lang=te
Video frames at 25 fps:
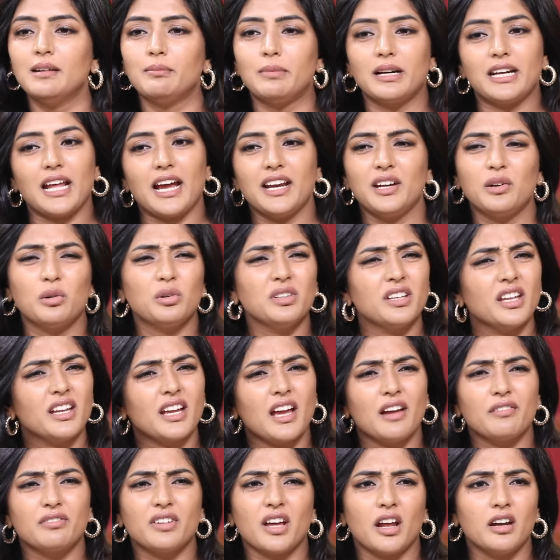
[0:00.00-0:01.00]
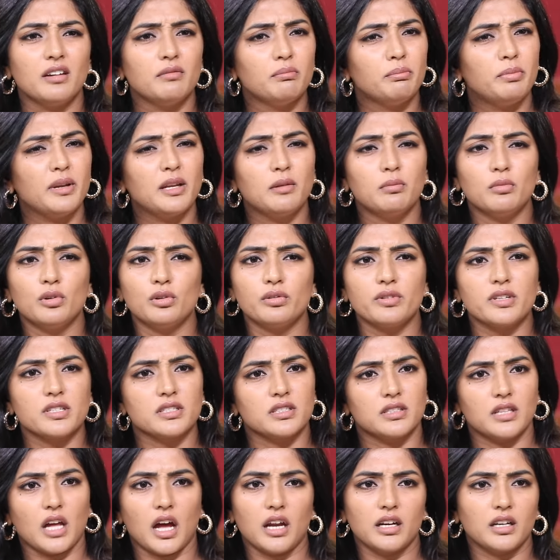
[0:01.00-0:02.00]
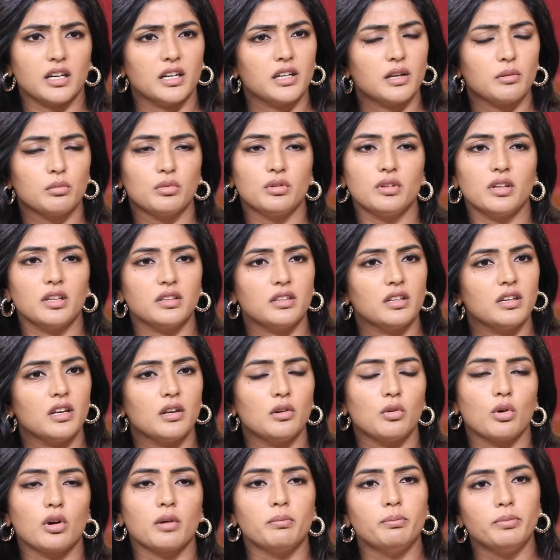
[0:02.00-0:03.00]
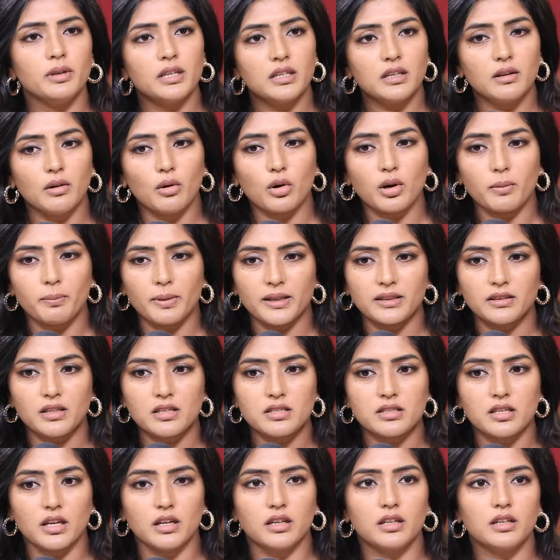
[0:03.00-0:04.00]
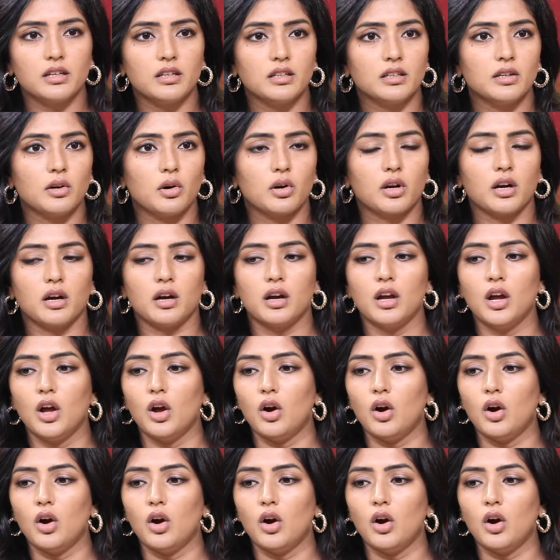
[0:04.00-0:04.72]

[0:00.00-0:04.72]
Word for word: బట్ ఐ డోంట్ థింక్ ఐ డన్ బిగ్ మూవీస్ దానికంటే ముందైతే నేను ఒక బిగ్ ఒక పెద్ద సెట్ ఒక